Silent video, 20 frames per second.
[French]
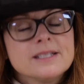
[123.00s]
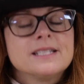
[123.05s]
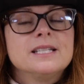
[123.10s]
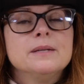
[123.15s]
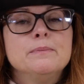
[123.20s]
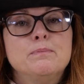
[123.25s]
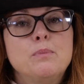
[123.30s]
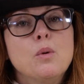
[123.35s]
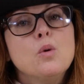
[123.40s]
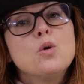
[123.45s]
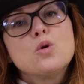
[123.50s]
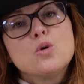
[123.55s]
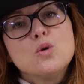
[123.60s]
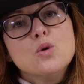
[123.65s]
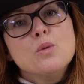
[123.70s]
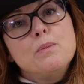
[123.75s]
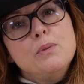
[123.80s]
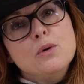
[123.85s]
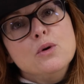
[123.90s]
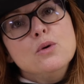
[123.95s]
C'est
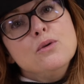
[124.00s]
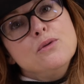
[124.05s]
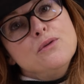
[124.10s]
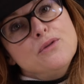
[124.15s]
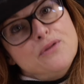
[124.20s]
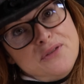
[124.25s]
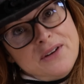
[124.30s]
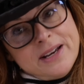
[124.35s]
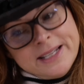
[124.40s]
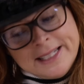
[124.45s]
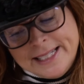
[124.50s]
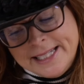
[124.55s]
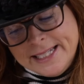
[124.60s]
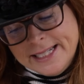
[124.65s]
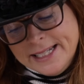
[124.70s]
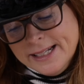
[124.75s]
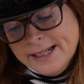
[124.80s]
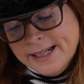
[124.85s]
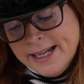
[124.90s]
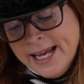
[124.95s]
beaucoup plus
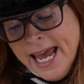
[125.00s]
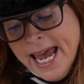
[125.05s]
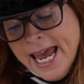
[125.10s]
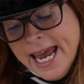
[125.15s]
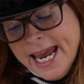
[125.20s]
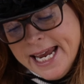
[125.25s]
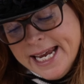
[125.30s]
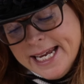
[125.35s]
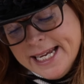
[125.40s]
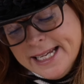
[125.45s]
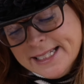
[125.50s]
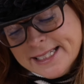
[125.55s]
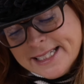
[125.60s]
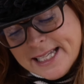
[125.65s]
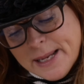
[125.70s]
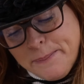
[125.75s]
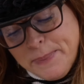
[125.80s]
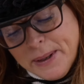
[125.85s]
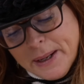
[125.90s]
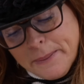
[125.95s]
facile et
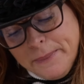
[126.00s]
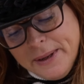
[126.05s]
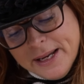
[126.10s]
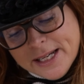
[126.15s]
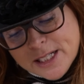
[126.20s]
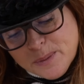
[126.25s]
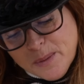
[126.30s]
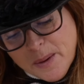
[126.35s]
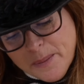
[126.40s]
ça permet à ce